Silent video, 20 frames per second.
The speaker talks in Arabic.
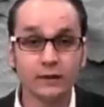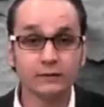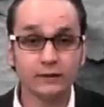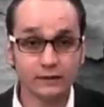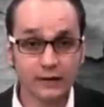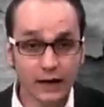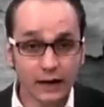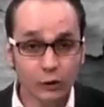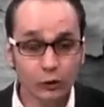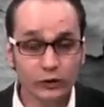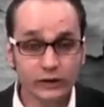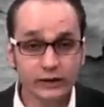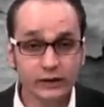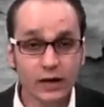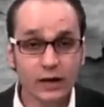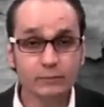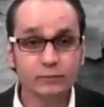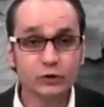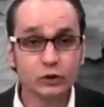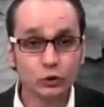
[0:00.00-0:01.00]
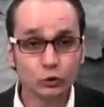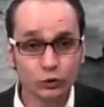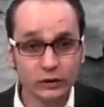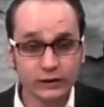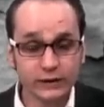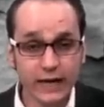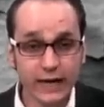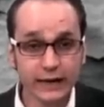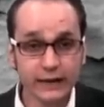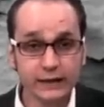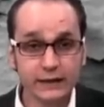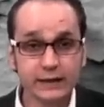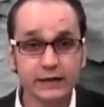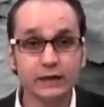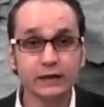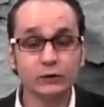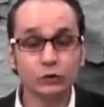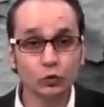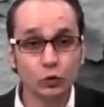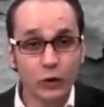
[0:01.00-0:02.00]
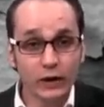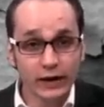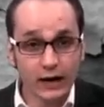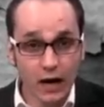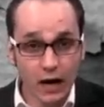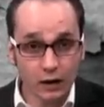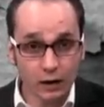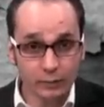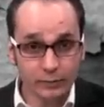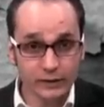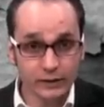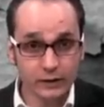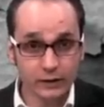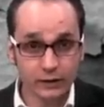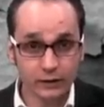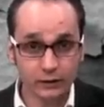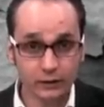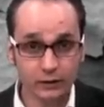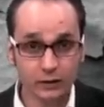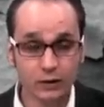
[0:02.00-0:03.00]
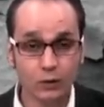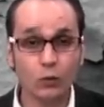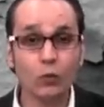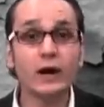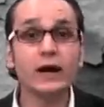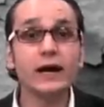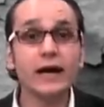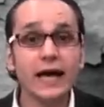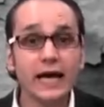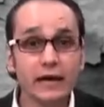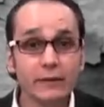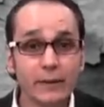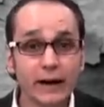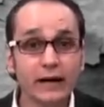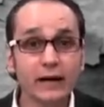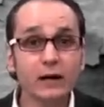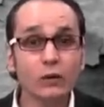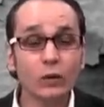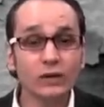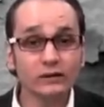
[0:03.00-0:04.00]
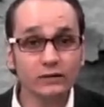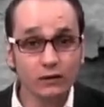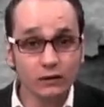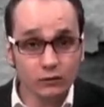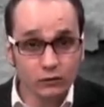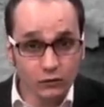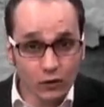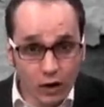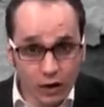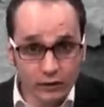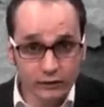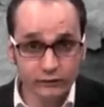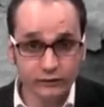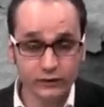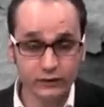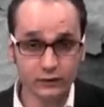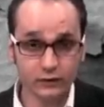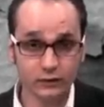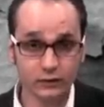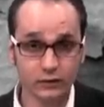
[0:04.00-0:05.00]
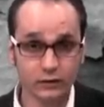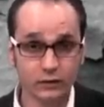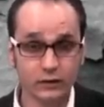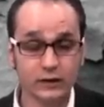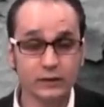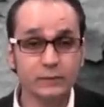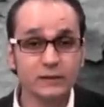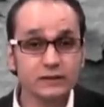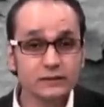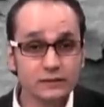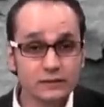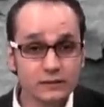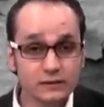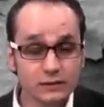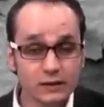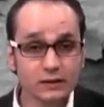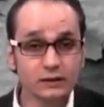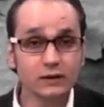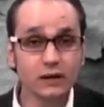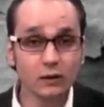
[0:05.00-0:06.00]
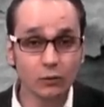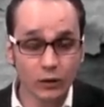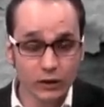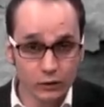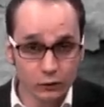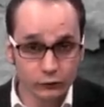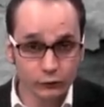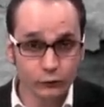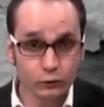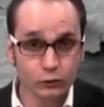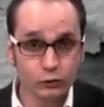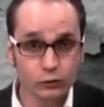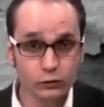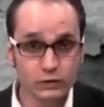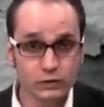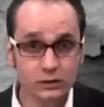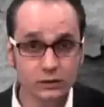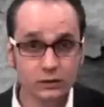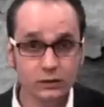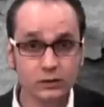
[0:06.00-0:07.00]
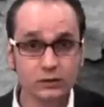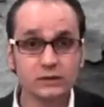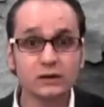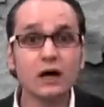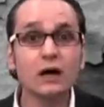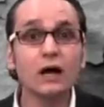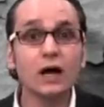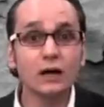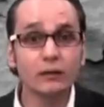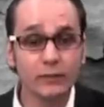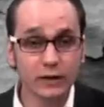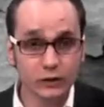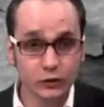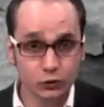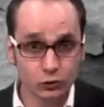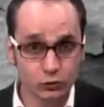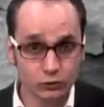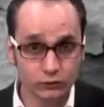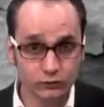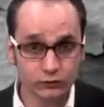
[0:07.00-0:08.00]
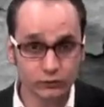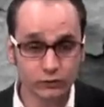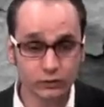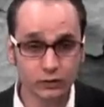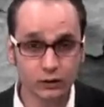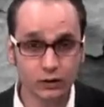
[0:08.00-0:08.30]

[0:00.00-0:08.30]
تدخل إيران بالشؤون الداخلية للدول العربية واللعب على الوتر الطائفي لبسط السيطرة والنفوذ صار على المكشوف